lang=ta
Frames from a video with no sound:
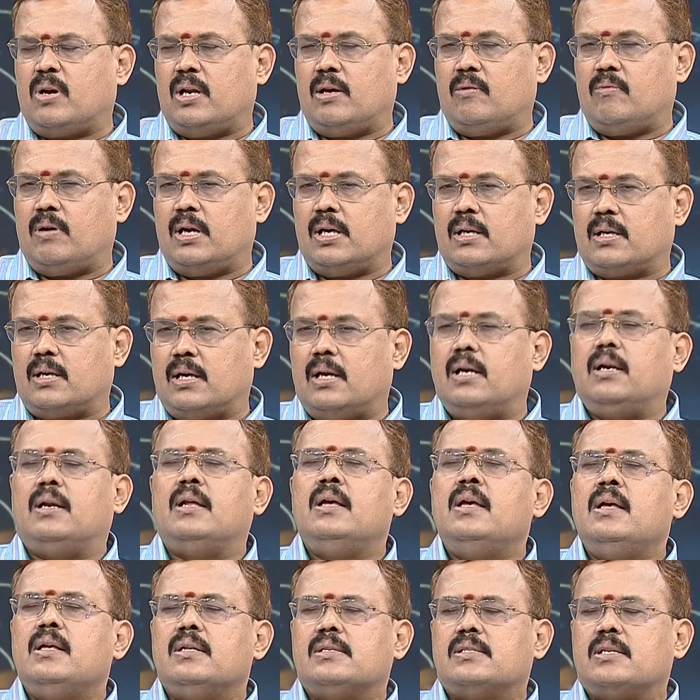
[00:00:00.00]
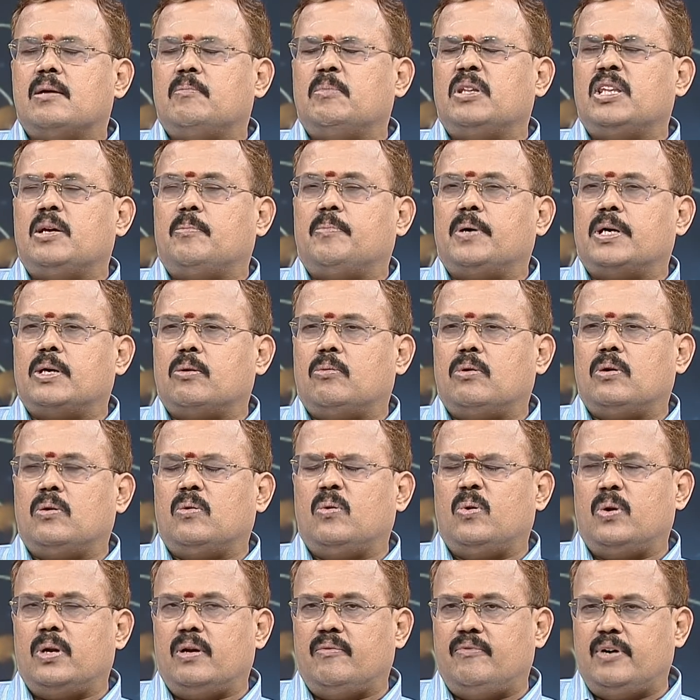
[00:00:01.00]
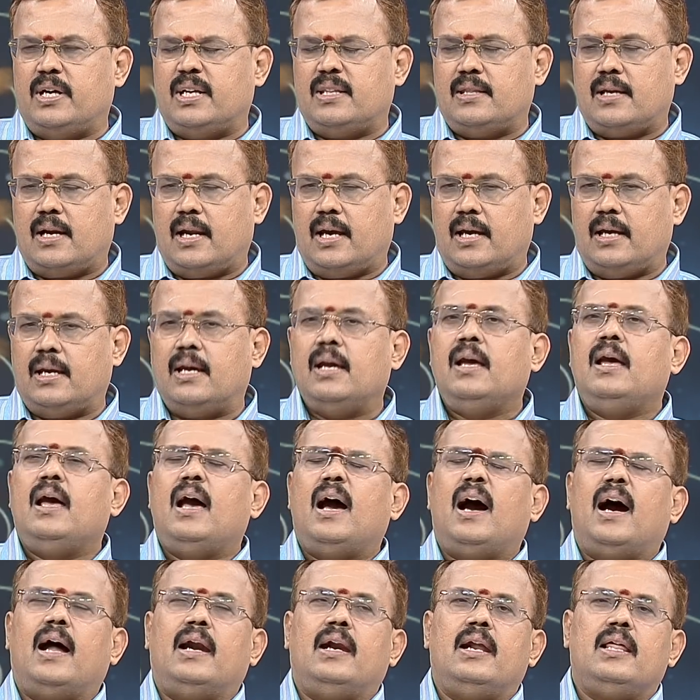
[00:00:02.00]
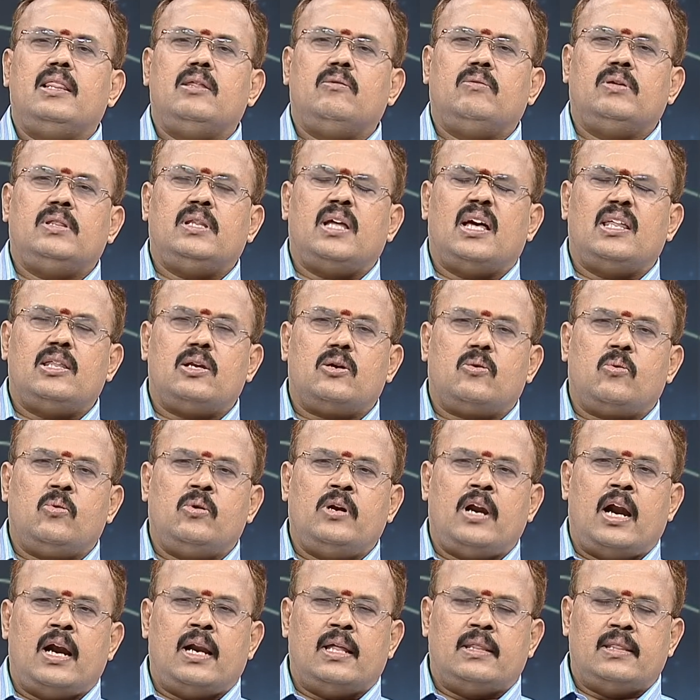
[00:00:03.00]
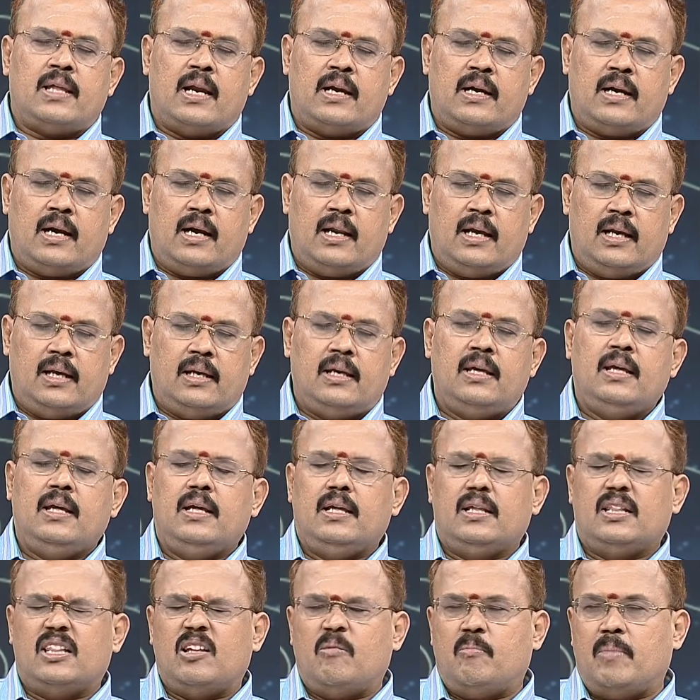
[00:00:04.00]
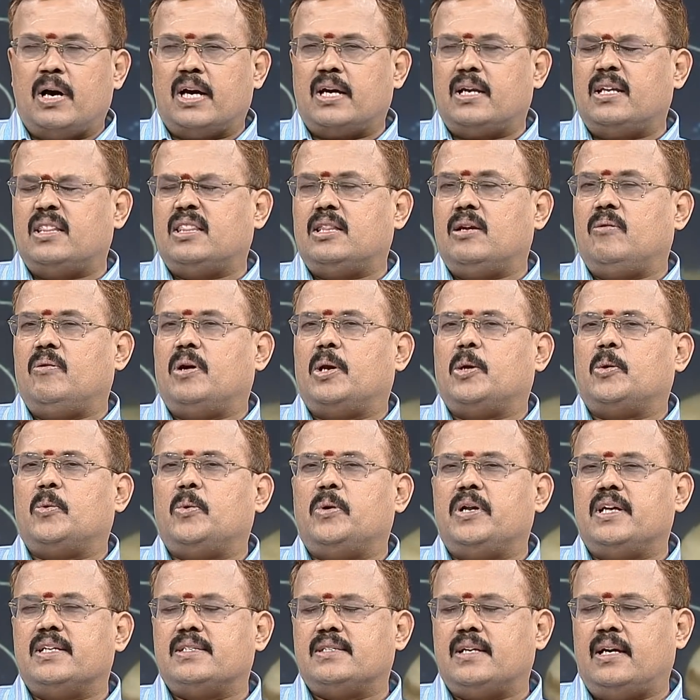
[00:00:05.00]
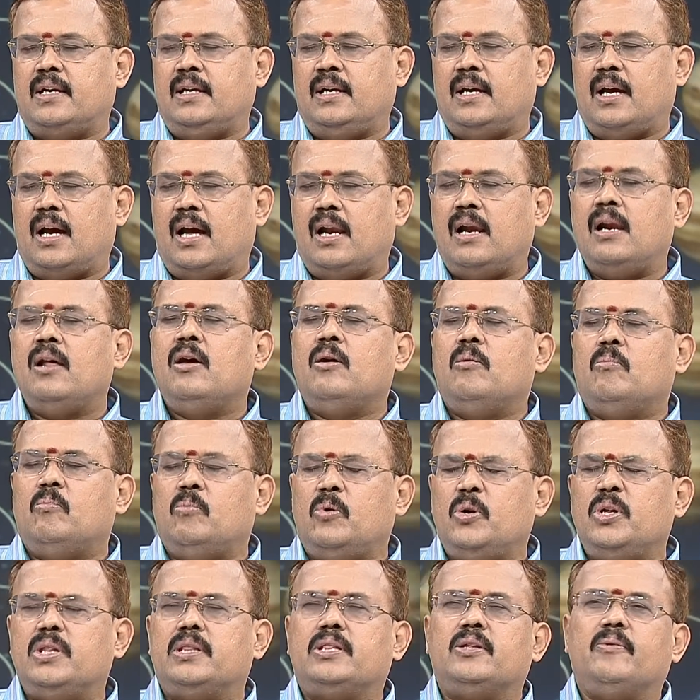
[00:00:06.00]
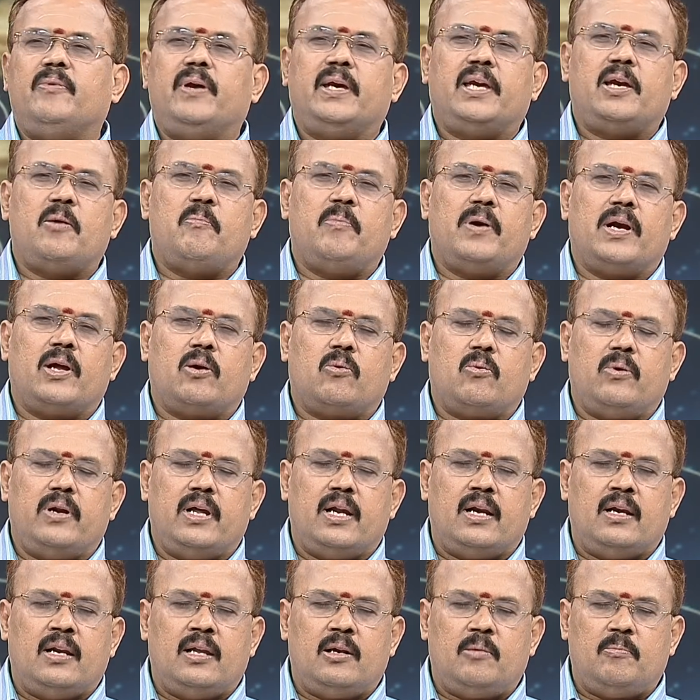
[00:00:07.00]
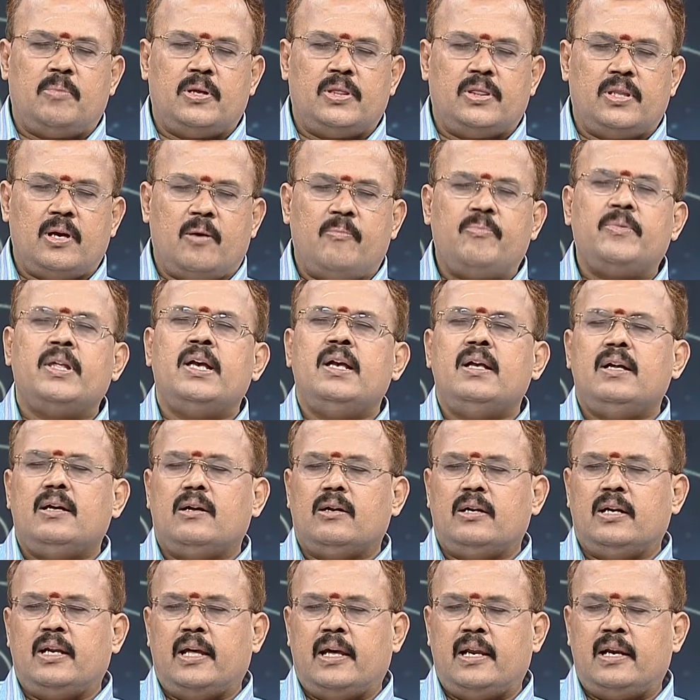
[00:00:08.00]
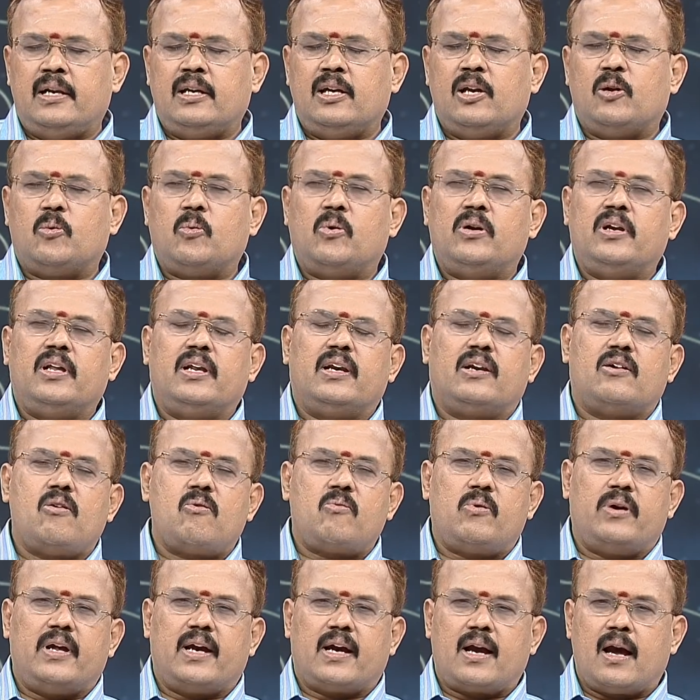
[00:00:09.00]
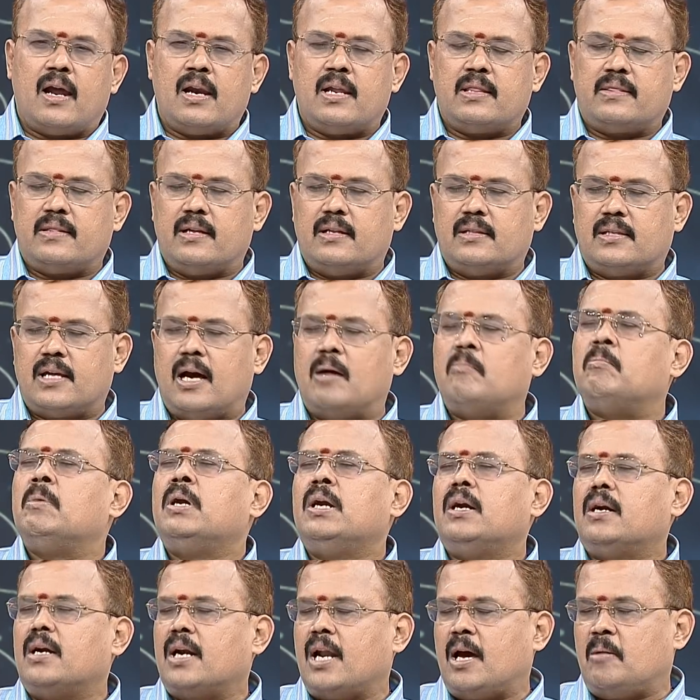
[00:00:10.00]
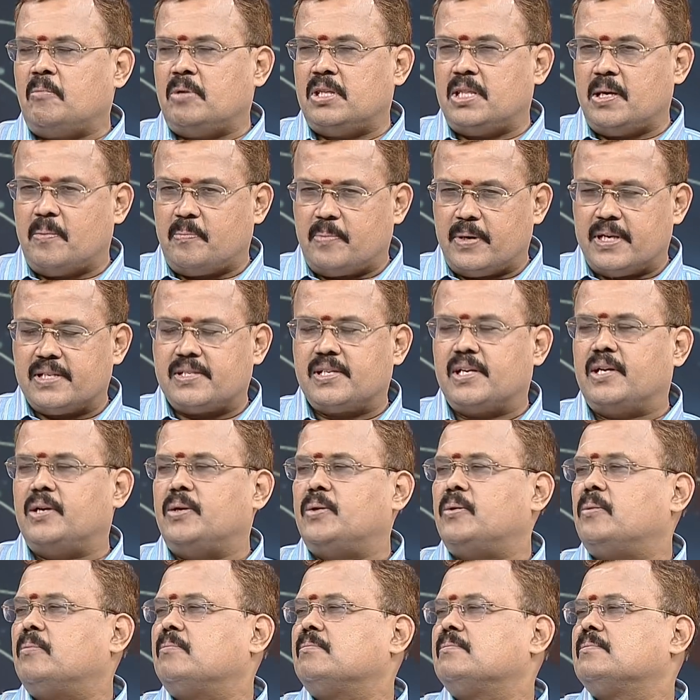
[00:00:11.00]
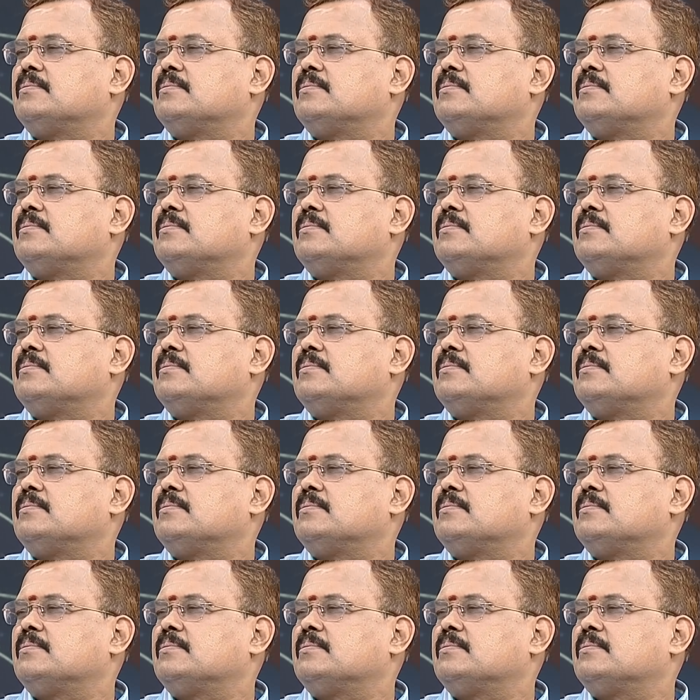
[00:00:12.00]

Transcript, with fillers: கொலை வழக்கில் சம்பந்தப்பட்டவர்களுடைய விடுதலை அல்லது வந்து அதற்குண்டான தண்டனை இந்த மகரத்தில் வரக்கூடிய சனியால் முடித்து வைக்கப்படக்கூடிய நிர்பந்தம் நெருங்கி கொண்டிருக்கக்கூடிய காலத்தில் தான் நாம் இதை பேசுகின்றோம்